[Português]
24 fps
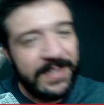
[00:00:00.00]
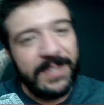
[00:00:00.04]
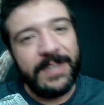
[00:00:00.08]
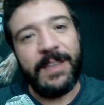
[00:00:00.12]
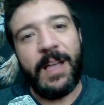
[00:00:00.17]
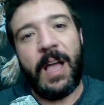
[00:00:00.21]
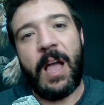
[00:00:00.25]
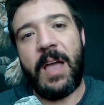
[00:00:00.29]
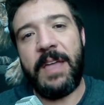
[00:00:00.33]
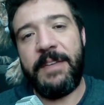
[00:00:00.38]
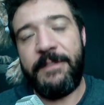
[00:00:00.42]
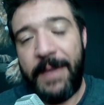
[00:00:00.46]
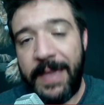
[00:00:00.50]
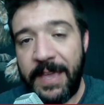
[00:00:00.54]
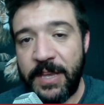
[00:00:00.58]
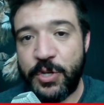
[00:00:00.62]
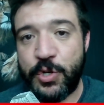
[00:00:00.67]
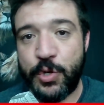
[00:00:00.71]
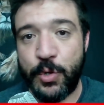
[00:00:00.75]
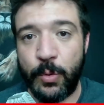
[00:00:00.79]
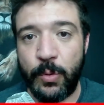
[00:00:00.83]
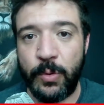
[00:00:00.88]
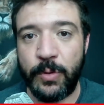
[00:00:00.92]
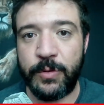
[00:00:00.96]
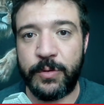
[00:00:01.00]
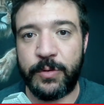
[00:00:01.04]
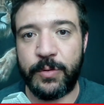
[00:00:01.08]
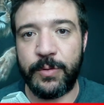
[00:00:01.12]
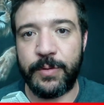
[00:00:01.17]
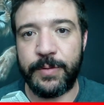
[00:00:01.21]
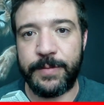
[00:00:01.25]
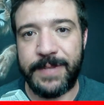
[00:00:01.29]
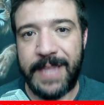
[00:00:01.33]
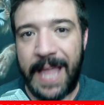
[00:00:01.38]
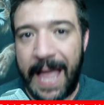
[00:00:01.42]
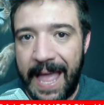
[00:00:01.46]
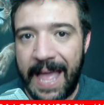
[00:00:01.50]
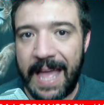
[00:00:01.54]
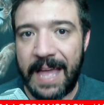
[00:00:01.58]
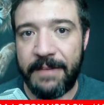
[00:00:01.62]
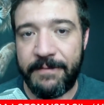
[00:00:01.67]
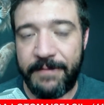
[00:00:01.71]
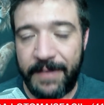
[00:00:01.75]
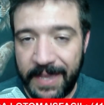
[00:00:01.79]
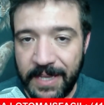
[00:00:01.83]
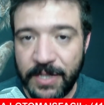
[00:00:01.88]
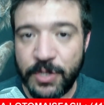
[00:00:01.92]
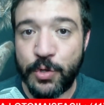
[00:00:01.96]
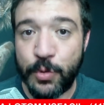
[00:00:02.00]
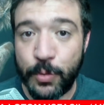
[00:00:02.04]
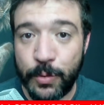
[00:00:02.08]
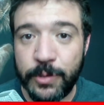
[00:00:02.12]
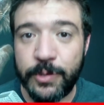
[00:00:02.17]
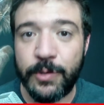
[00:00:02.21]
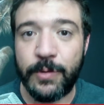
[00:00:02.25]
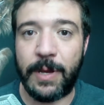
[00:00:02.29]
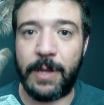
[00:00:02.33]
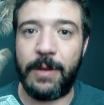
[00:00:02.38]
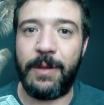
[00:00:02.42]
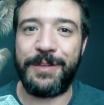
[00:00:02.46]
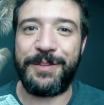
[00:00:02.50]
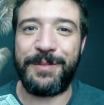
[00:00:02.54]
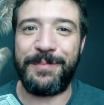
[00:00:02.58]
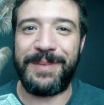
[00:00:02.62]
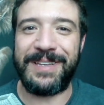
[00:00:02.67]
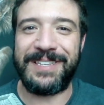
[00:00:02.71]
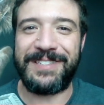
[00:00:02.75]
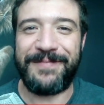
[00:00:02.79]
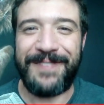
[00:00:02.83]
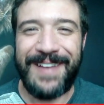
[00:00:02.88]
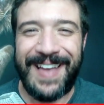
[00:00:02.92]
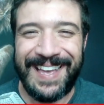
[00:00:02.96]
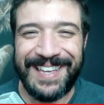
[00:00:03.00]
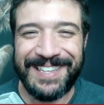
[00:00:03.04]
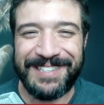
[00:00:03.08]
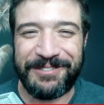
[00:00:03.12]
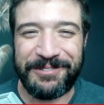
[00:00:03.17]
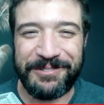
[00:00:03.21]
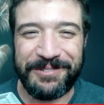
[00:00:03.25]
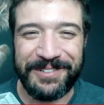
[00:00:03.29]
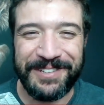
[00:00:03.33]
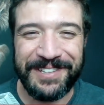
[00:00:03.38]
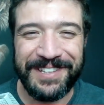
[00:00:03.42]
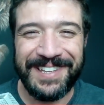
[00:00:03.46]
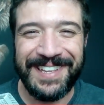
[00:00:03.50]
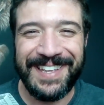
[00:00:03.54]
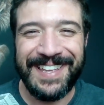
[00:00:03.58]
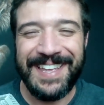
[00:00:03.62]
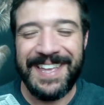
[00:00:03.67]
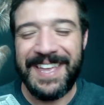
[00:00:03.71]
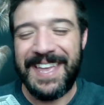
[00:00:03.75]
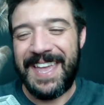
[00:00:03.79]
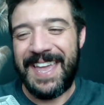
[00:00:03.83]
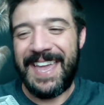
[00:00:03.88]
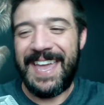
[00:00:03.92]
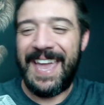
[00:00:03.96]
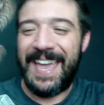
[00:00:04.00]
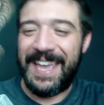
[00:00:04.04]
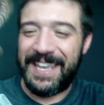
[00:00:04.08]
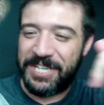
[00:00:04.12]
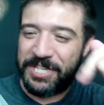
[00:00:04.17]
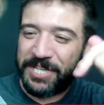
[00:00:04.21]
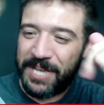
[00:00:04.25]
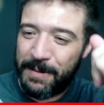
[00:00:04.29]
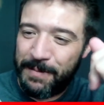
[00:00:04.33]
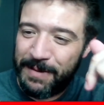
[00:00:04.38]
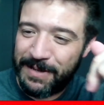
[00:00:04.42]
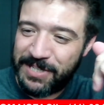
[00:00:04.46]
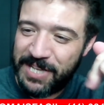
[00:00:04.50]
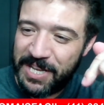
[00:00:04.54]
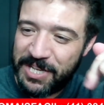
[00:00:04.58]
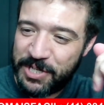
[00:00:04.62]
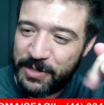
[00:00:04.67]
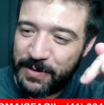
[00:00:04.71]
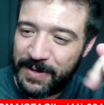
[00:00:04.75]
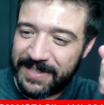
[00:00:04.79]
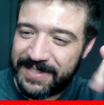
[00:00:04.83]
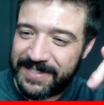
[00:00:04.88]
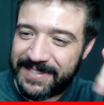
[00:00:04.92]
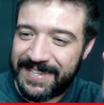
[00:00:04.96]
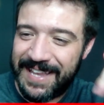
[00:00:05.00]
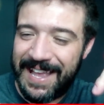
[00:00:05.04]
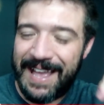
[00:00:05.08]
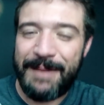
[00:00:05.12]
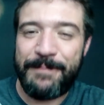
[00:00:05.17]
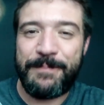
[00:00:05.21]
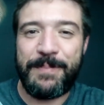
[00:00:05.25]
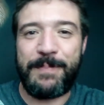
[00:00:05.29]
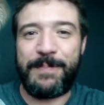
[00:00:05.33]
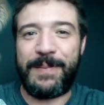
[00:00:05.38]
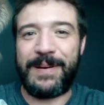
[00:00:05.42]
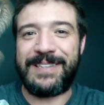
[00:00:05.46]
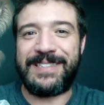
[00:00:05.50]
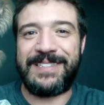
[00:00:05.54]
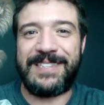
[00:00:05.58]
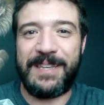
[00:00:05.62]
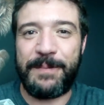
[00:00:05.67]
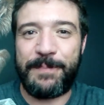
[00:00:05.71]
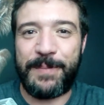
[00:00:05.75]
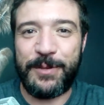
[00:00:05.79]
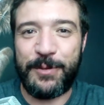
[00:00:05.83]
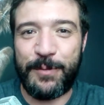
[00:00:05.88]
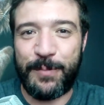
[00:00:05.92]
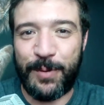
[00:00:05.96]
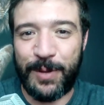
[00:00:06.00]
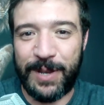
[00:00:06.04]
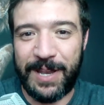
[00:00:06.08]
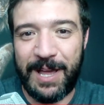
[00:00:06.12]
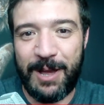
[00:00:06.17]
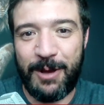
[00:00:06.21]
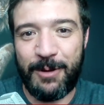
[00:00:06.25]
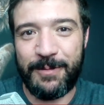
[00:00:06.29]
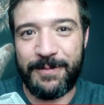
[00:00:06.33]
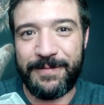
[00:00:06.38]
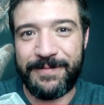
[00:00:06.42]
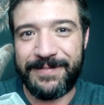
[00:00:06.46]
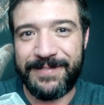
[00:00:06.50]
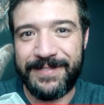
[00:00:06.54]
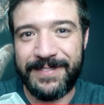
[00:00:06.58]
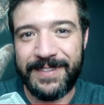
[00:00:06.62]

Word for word: Ah, e vem junto, tá? Vem junto com a Loto Mais Fácil. Hein, chama a gente no WhatsApp, participa do bolão.